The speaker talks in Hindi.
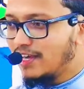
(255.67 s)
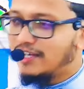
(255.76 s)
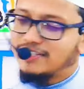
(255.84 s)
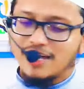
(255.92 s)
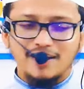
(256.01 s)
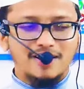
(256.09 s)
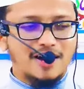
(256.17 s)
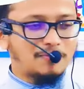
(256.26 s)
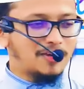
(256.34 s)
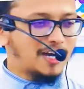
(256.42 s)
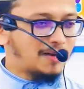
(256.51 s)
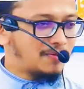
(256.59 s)
इंसान
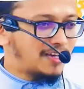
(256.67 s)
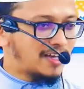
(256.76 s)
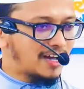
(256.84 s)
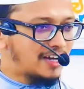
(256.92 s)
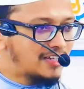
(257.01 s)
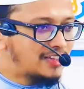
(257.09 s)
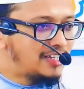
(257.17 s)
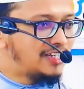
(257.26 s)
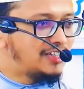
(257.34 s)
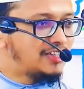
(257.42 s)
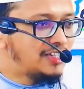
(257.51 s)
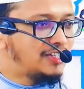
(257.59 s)
कामयाब है अगर
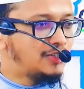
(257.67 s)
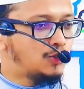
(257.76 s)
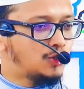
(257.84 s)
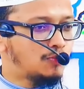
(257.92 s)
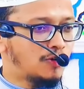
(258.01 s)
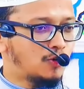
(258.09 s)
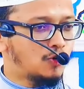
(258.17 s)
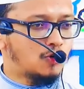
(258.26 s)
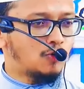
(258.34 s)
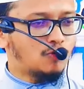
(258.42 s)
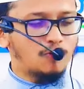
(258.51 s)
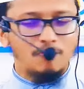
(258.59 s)
तीन तीन दुश्मनों
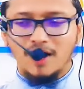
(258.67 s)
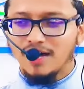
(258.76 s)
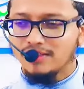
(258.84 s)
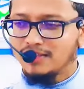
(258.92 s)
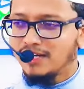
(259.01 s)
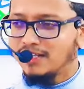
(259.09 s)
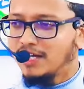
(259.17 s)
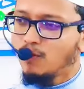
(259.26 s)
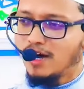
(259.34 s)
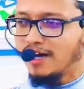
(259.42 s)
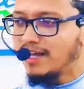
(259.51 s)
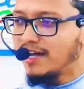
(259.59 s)
को वो मात दे दे
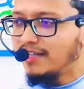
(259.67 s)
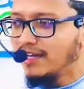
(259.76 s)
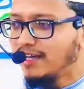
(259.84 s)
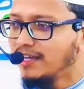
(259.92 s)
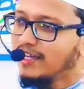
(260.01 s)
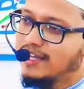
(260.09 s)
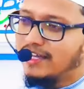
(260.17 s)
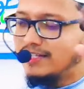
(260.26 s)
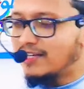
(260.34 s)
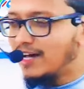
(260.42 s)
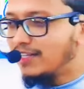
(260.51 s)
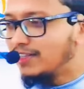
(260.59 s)
वो हरा दे
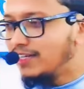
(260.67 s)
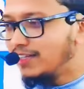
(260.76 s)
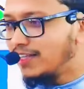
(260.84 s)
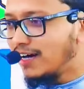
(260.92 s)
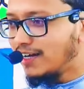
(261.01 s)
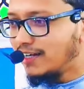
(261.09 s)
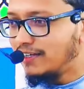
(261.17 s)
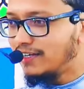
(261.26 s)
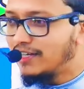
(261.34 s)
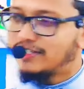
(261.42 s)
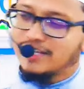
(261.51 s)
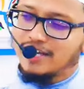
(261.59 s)
इंसान दीनदार है
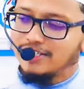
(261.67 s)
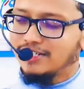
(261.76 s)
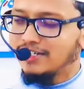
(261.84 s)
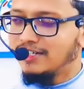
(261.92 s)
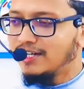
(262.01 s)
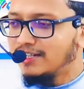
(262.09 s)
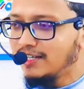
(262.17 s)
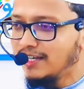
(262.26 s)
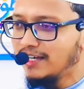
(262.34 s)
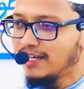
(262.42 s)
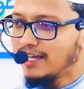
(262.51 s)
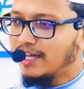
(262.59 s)
इंसान जन्नती
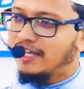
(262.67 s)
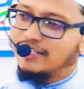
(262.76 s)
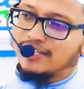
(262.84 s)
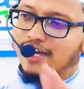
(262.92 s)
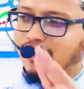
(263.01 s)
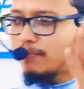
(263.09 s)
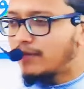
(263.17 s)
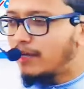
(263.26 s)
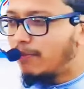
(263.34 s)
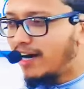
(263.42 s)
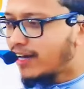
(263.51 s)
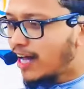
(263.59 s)
है इंसान रब की
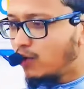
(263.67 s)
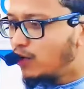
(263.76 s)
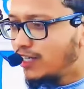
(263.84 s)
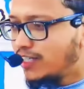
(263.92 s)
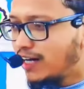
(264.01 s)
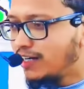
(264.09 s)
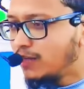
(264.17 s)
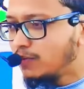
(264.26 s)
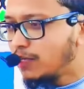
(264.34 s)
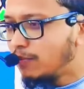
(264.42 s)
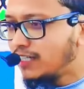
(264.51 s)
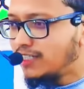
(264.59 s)
भड़काई हुई जहन्नम
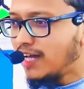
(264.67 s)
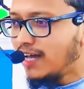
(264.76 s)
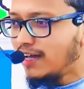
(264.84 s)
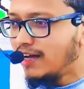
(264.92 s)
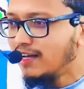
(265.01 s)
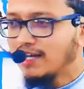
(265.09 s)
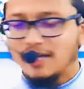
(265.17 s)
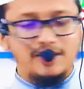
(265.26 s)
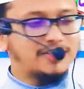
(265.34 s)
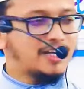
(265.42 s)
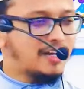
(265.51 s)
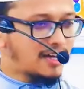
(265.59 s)
से बच जाएगा
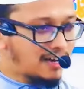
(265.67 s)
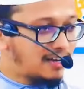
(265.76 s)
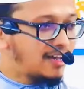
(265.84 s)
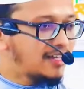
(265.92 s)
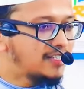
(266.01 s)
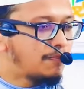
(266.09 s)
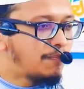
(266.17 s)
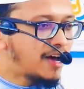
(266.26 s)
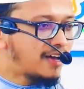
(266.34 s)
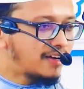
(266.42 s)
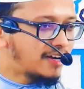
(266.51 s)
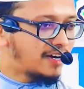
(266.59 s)
इंसान अल्लाह से
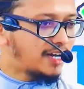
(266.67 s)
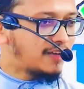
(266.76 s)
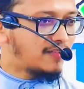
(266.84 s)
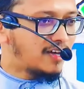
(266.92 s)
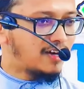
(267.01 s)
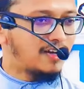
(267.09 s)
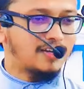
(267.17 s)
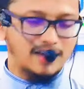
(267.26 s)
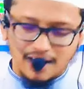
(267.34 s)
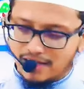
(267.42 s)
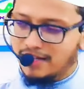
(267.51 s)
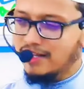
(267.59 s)
प्यार करने वाला
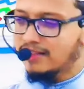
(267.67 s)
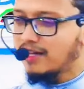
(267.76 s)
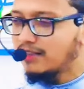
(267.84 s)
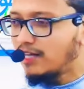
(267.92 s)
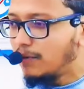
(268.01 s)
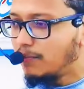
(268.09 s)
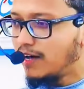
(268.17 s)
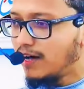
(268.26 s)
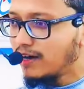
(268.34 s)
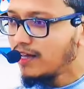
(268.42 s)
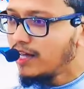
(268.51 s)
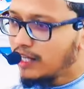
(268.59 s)
या आखिरत का
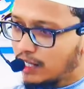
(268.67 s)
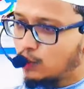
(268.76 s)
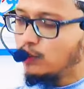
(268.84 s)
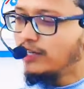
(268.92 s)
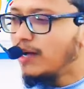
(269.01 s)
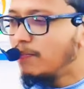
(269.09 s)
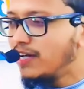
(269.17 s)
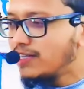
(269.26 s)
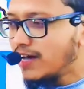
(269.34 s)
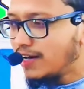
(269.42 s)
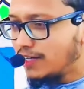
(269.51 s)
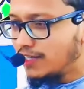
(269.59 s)
तलबगार ये दुनिया
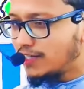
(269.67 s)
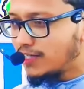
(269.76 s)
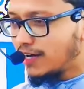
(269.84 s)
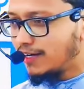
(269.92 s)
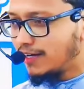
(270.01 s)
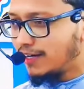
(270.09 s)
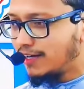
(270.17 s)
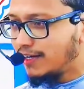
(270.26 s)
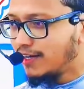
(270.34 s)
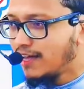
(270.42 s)
बेजार इंसान है